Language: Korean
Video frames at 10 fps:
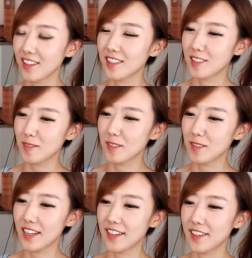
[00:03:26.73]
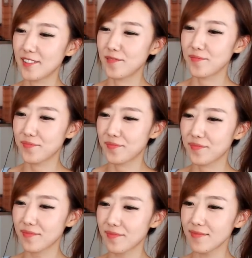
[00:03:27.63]
알겠습니다.
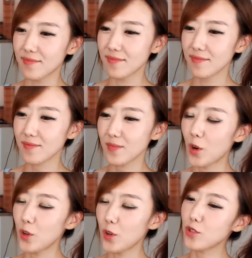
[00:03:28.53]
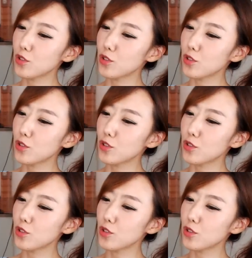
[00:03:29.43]
언니